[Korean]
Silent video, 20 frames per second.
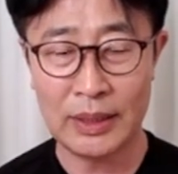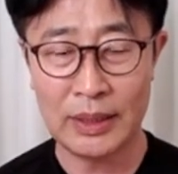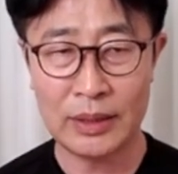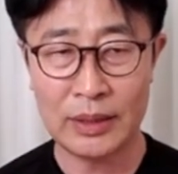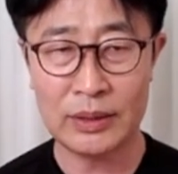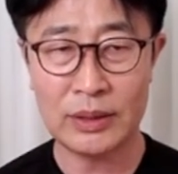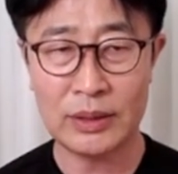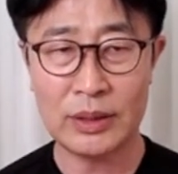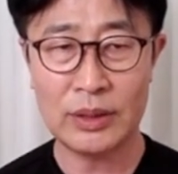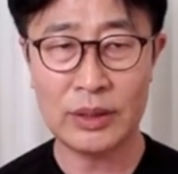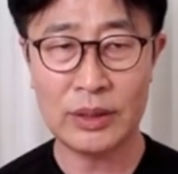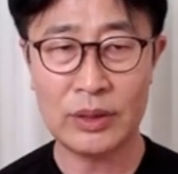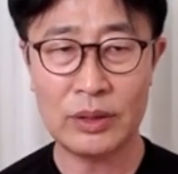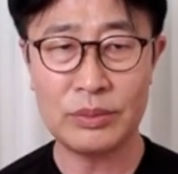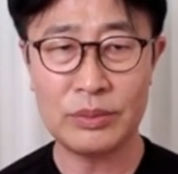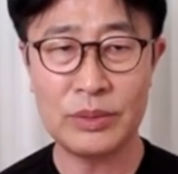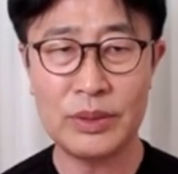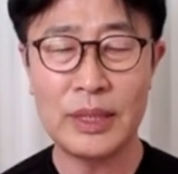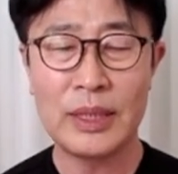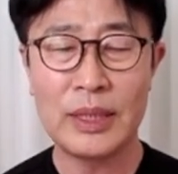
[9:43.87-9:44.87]
그래서
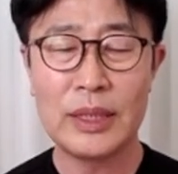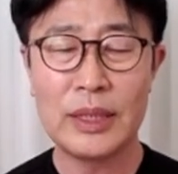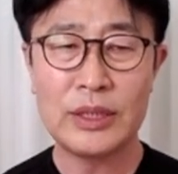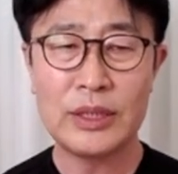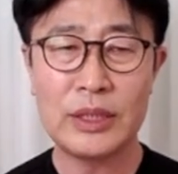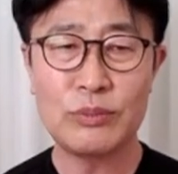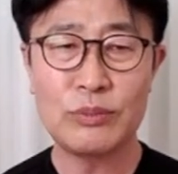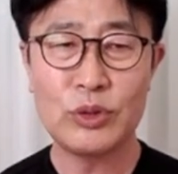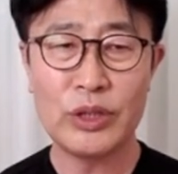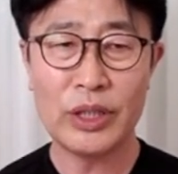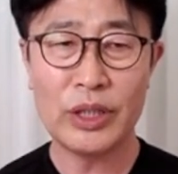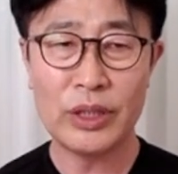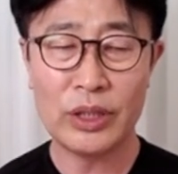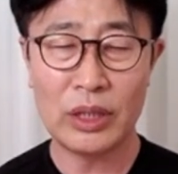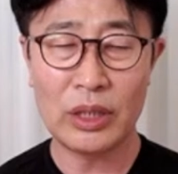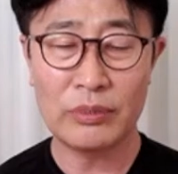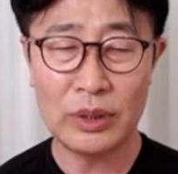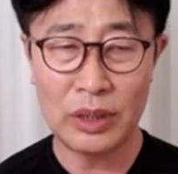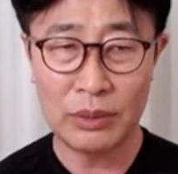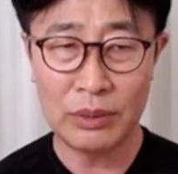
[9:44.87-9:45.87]
여러분 실무적인
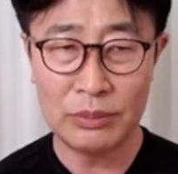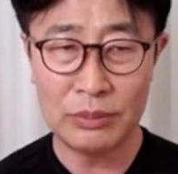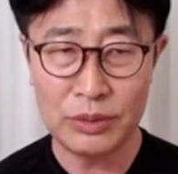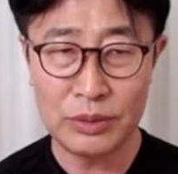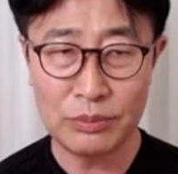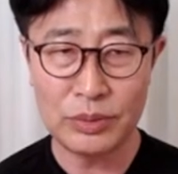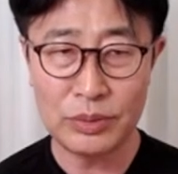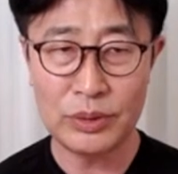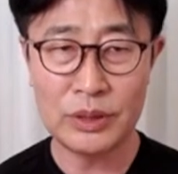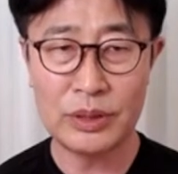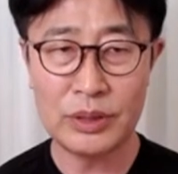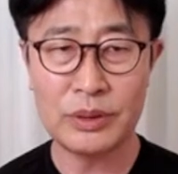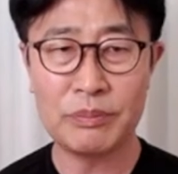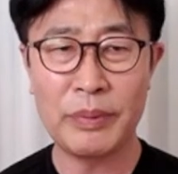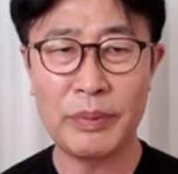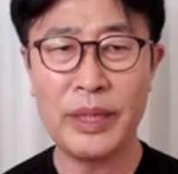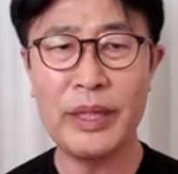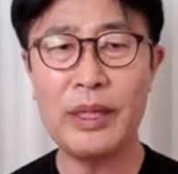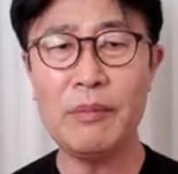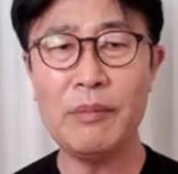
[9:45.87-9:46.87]
경험이 없는 분들은
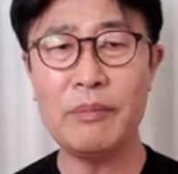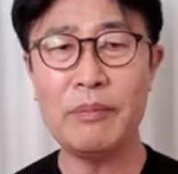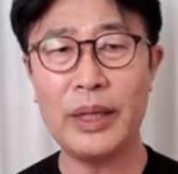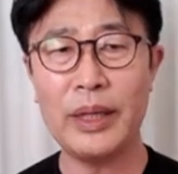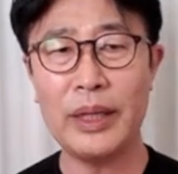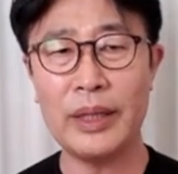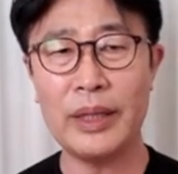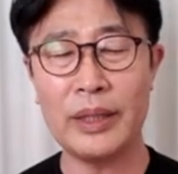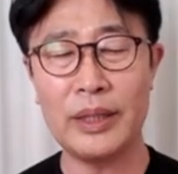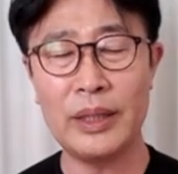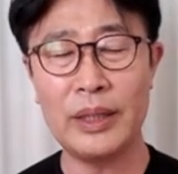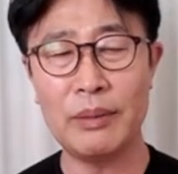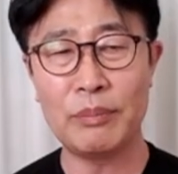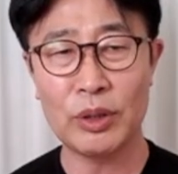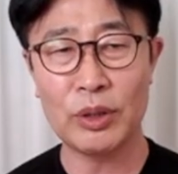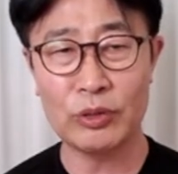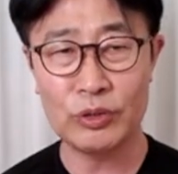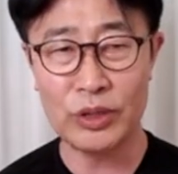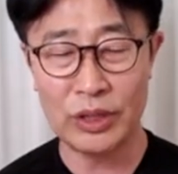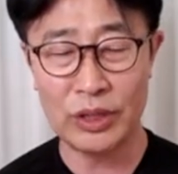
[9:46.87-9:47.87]
매일매일
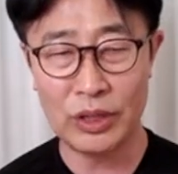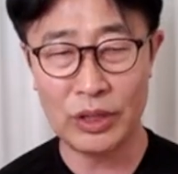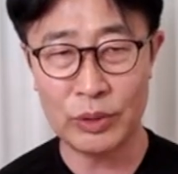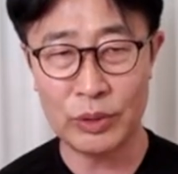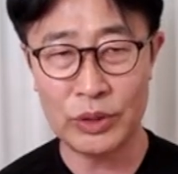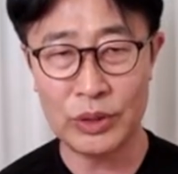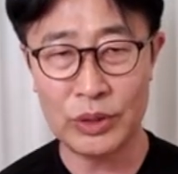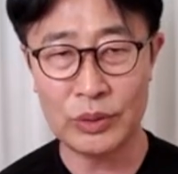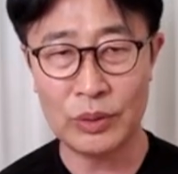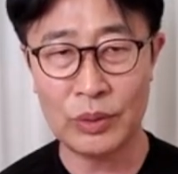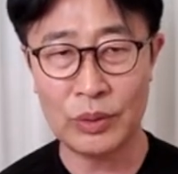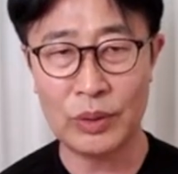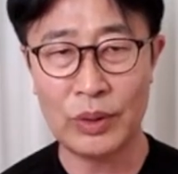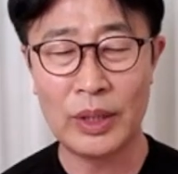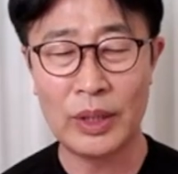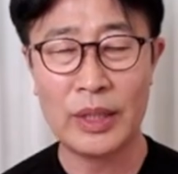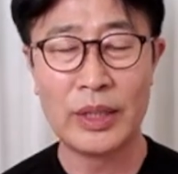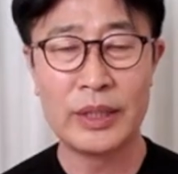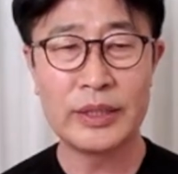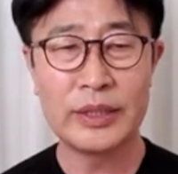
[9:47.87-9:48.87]
법규책을 보시고
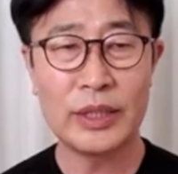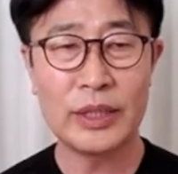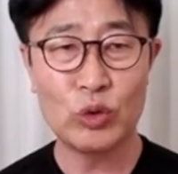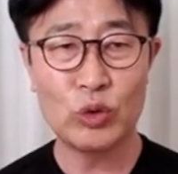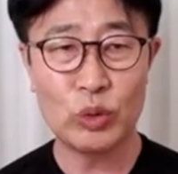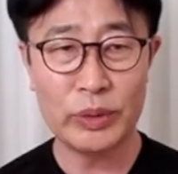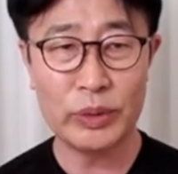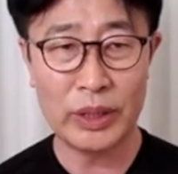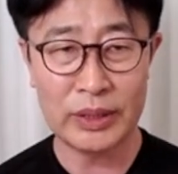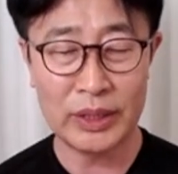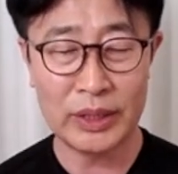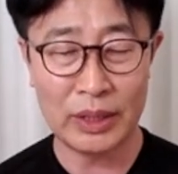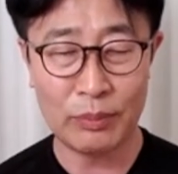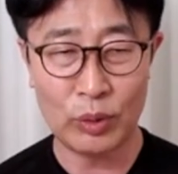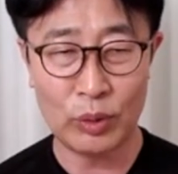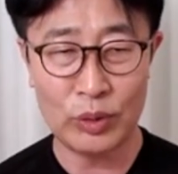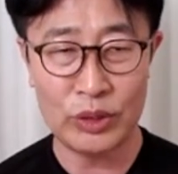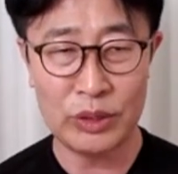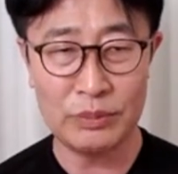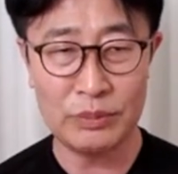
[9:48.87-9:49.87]
제 유튜브 영상을
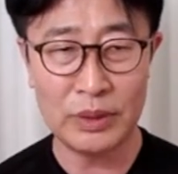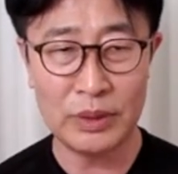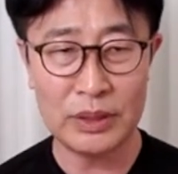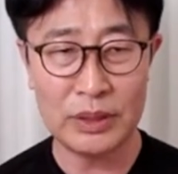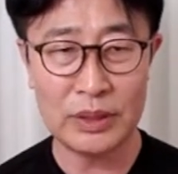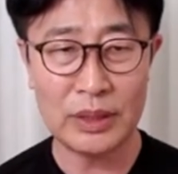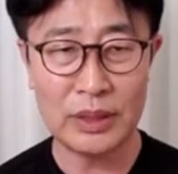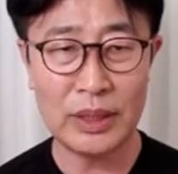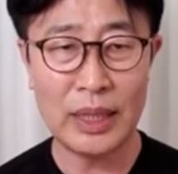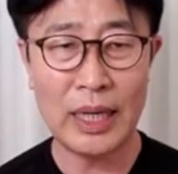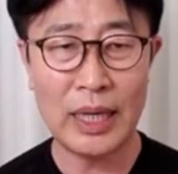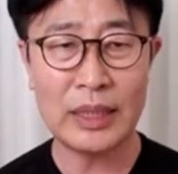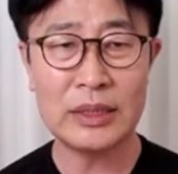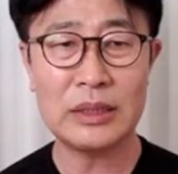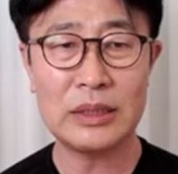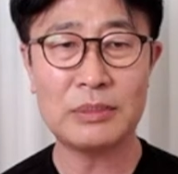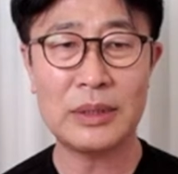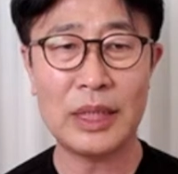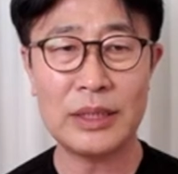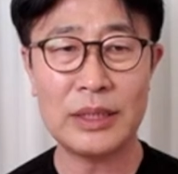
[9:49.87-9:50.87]
보시면서
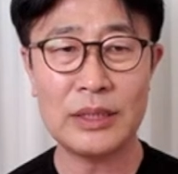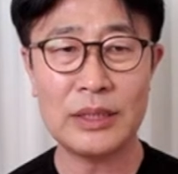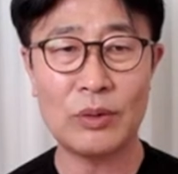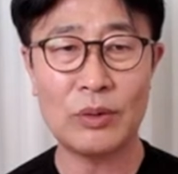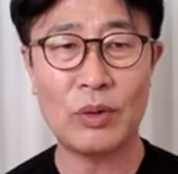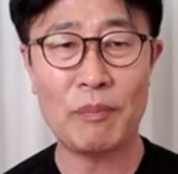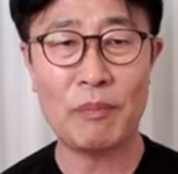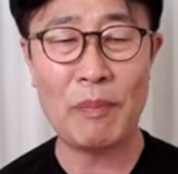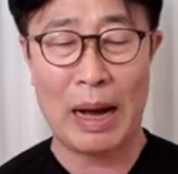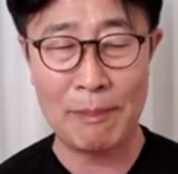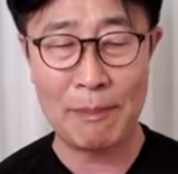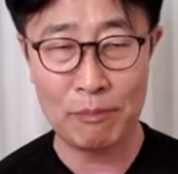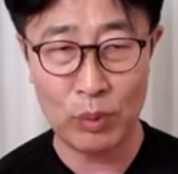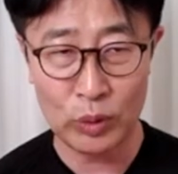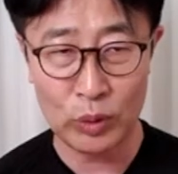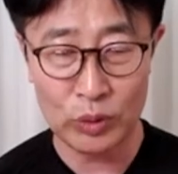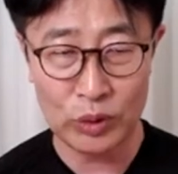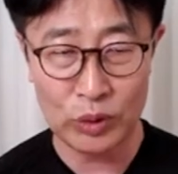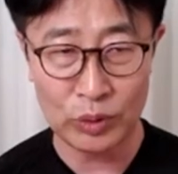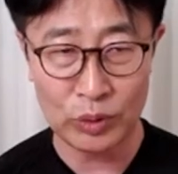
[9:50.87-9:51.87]
학습을 하시고
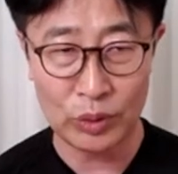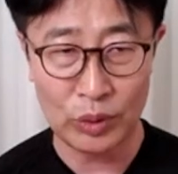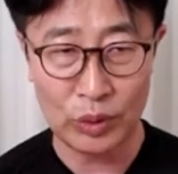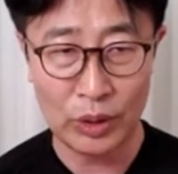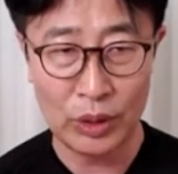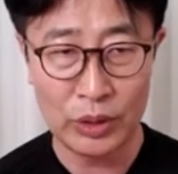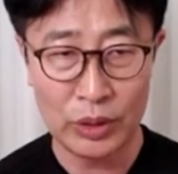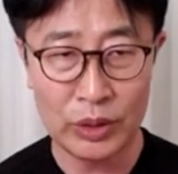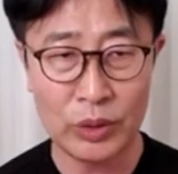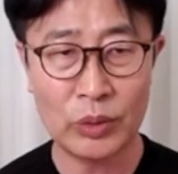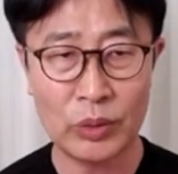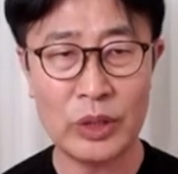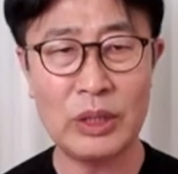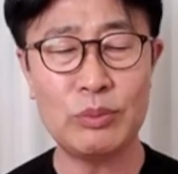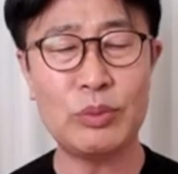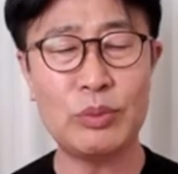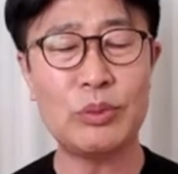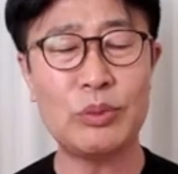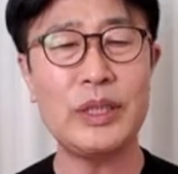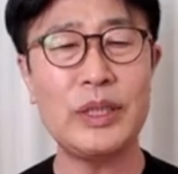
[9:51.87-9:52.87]
반복적으로 그리고 이
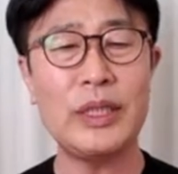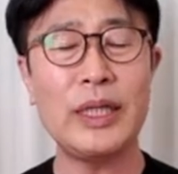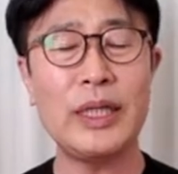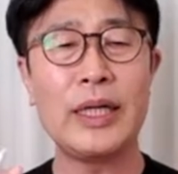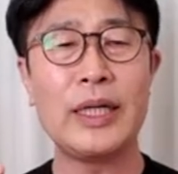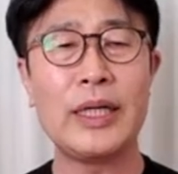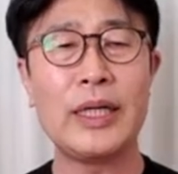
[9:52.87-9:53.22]
부분이